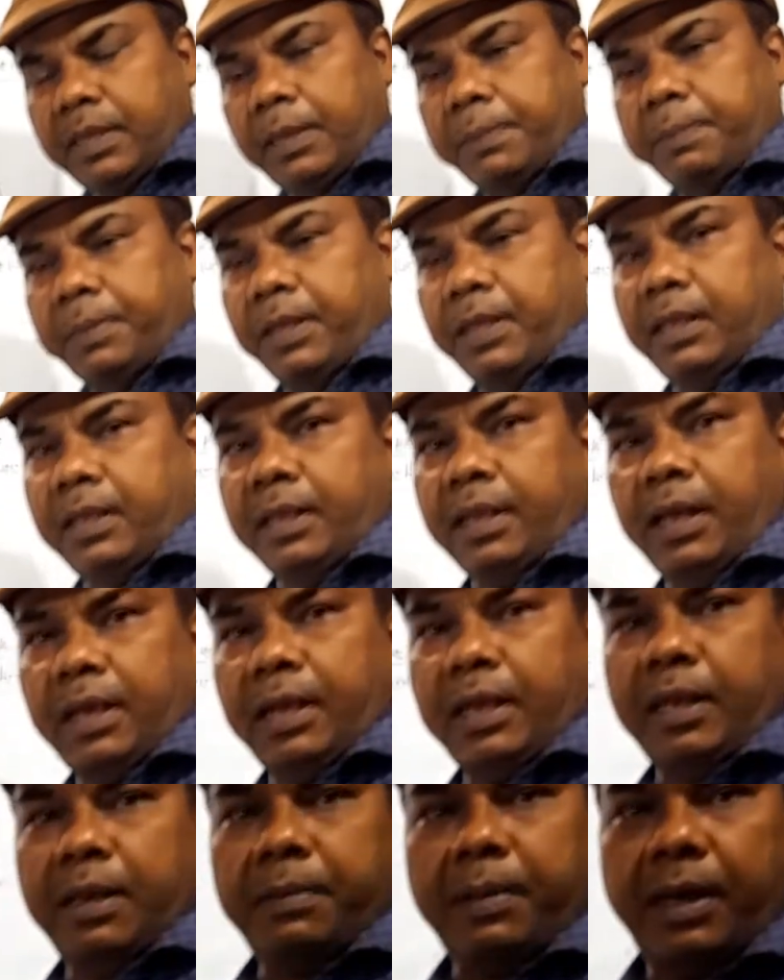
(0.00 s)
अपने घर
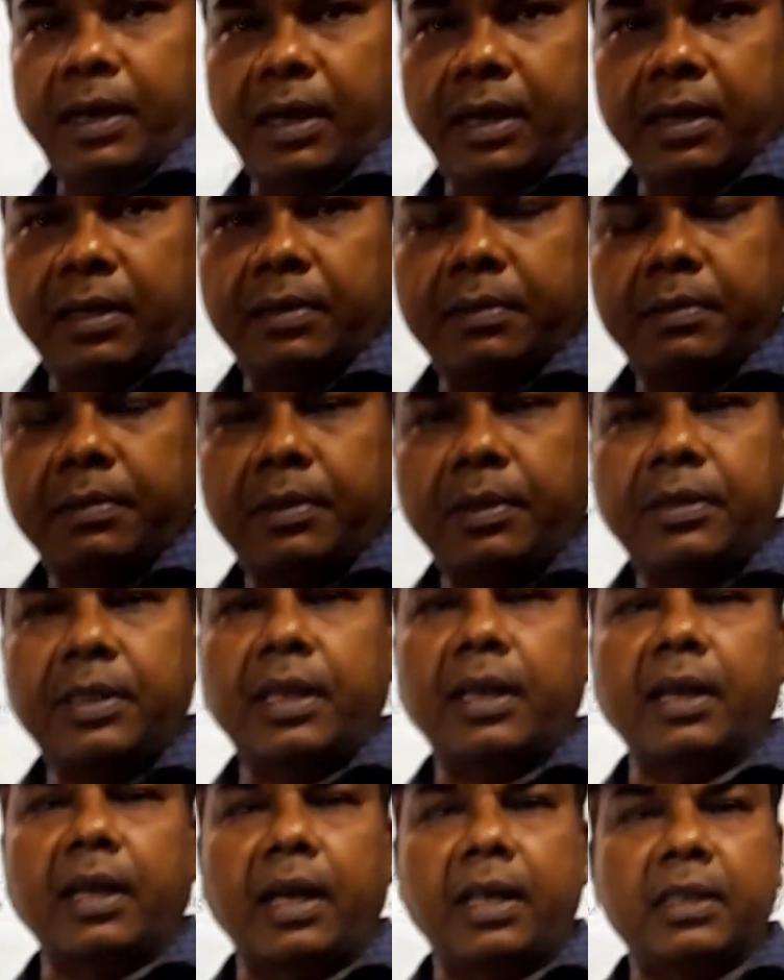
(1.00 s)
के बाहर
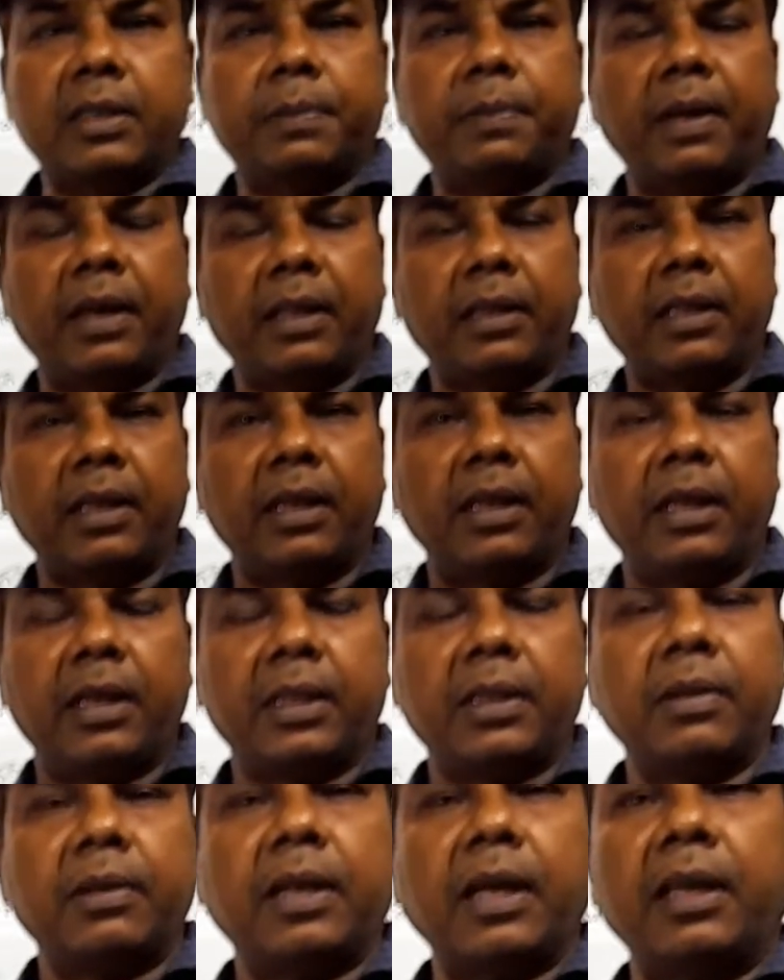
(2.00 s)
भोजन का अंश फेंकते हैं
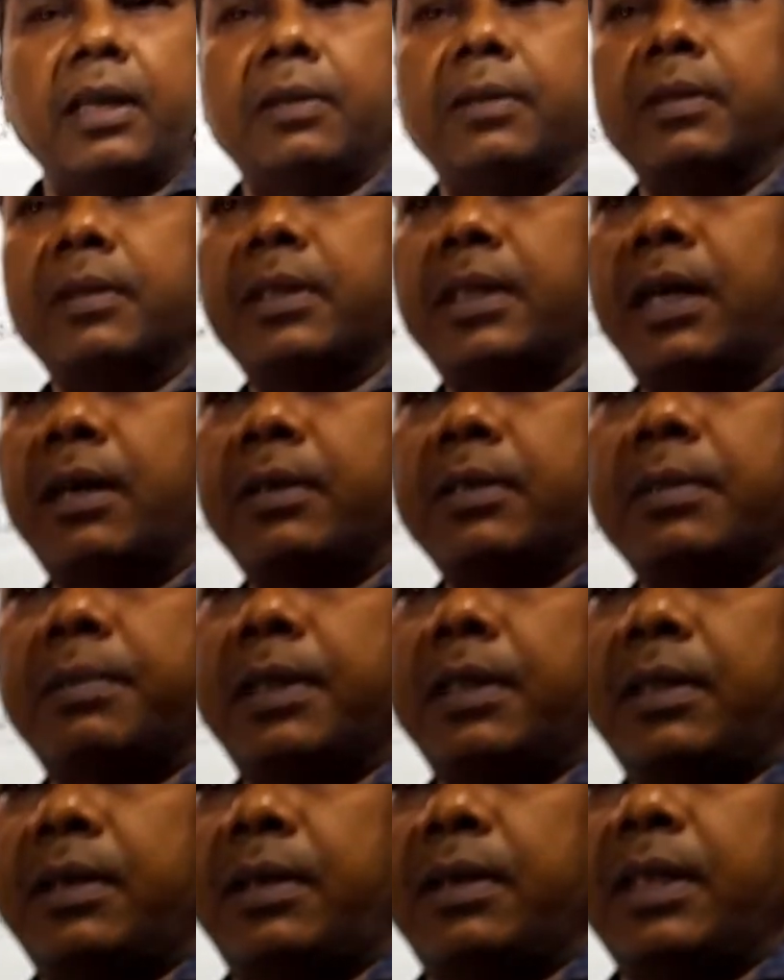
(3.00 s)
तो कई कुत्ता
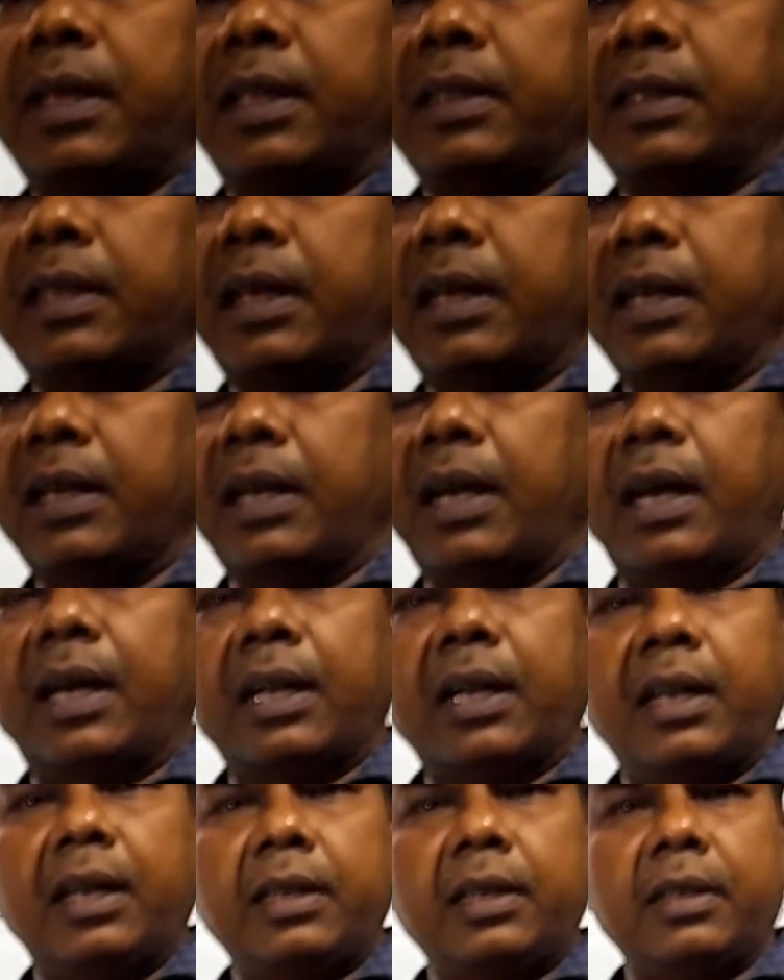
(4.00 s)
उसमें दौड़ जाता है
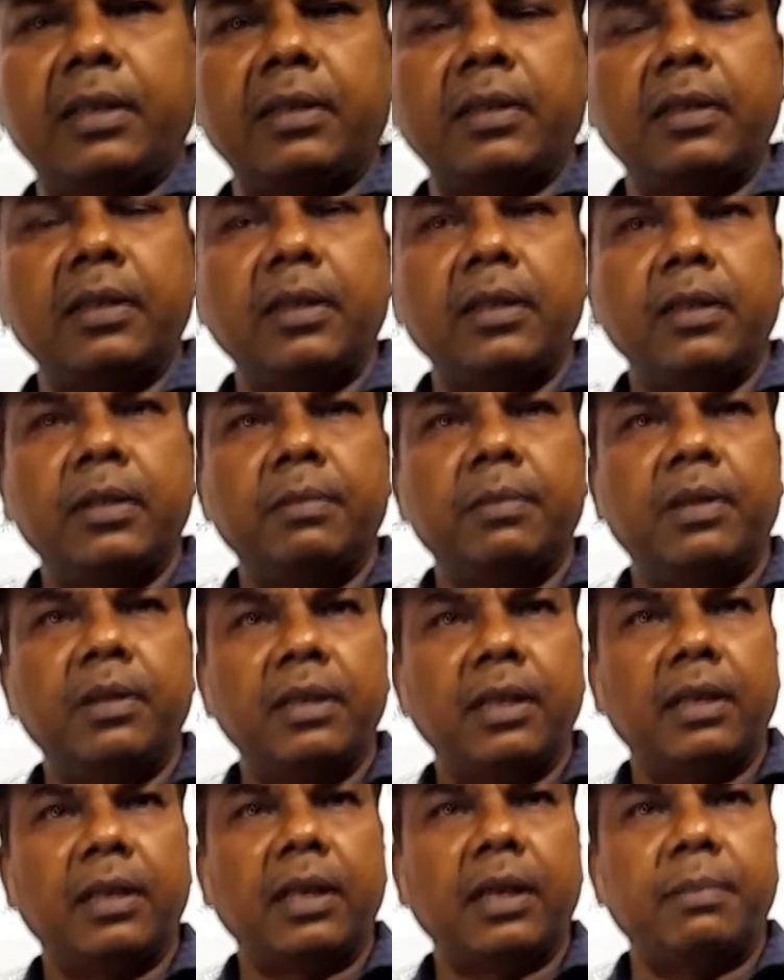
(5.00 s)
कारण है कि
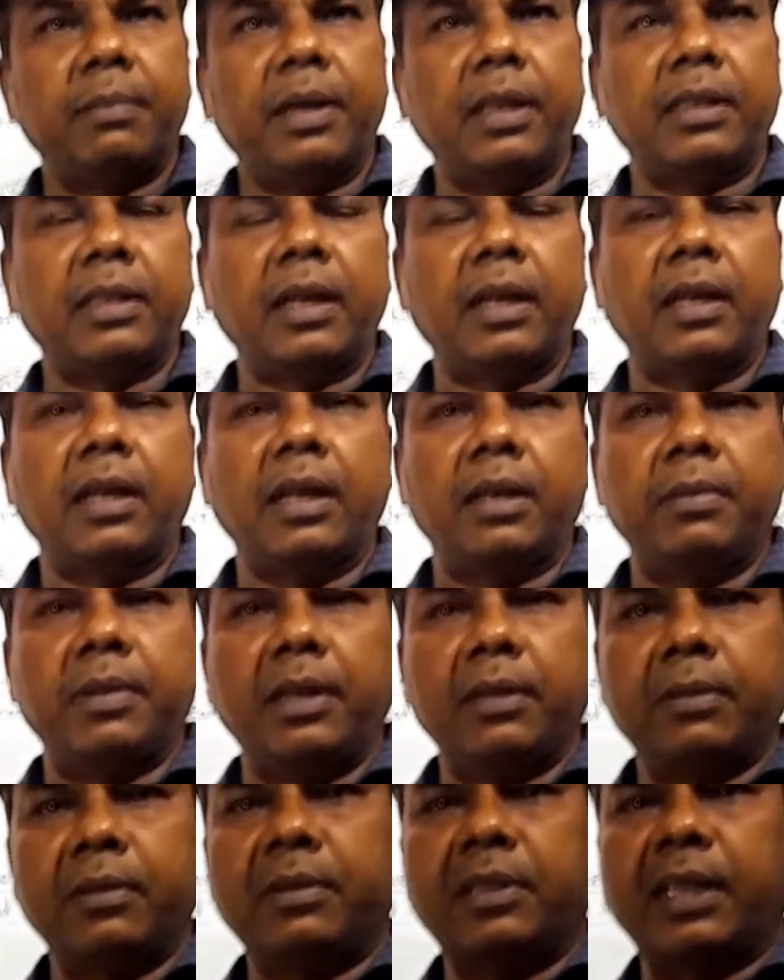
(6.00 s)
भोजन का मात्रा कम
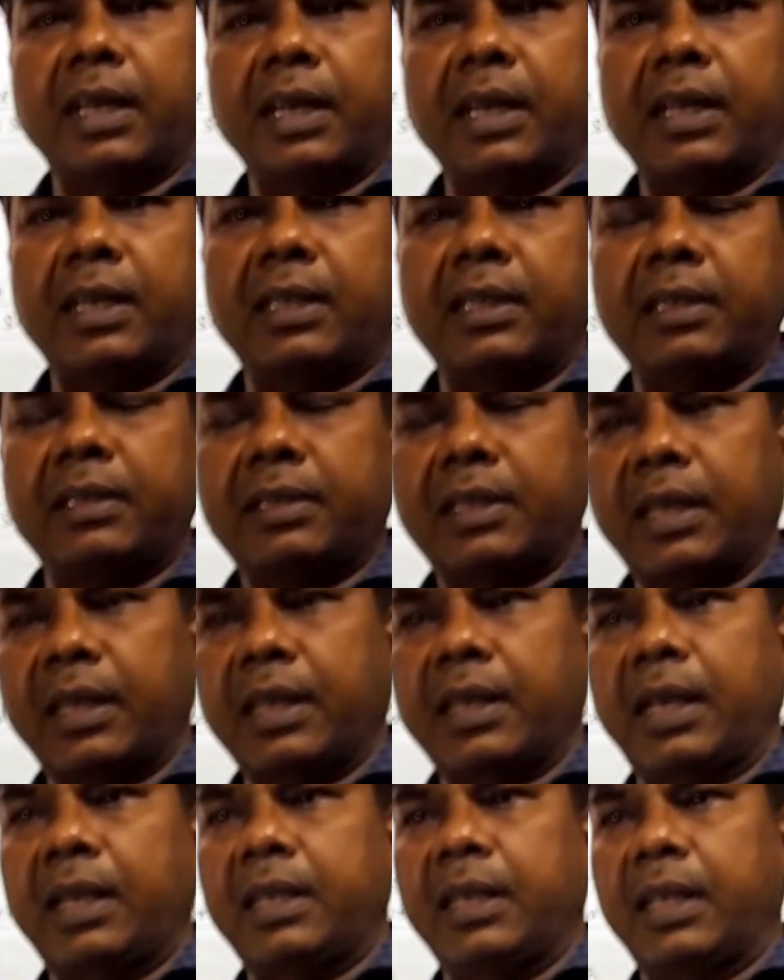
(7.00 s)
है कुत्ता का
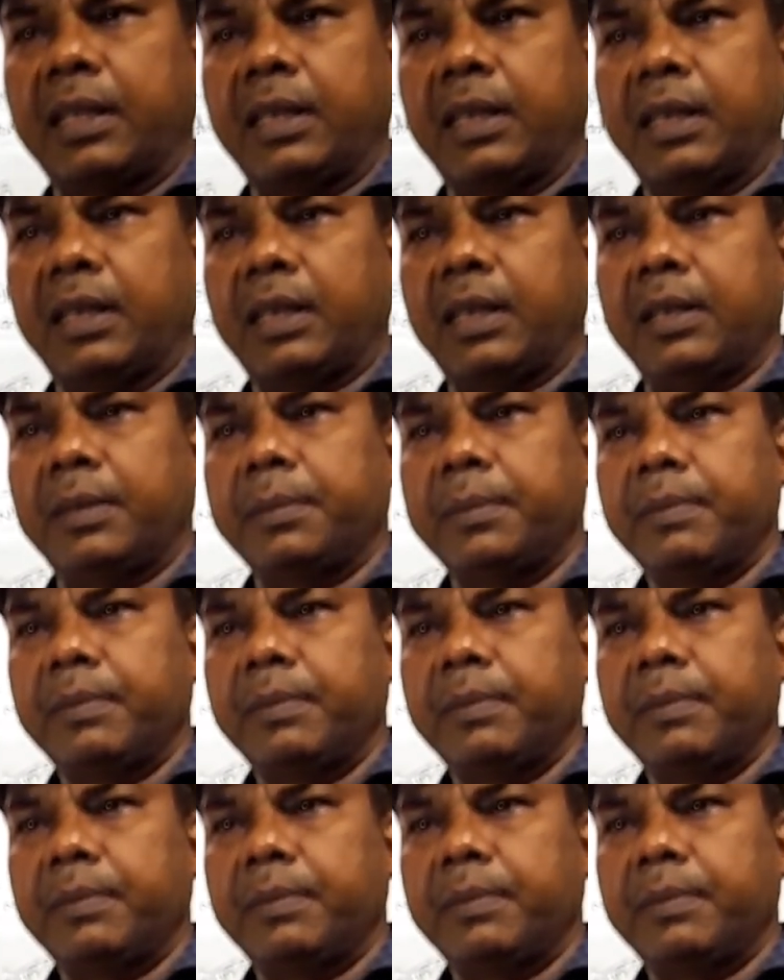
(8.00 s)
संख्या ज़्यादा है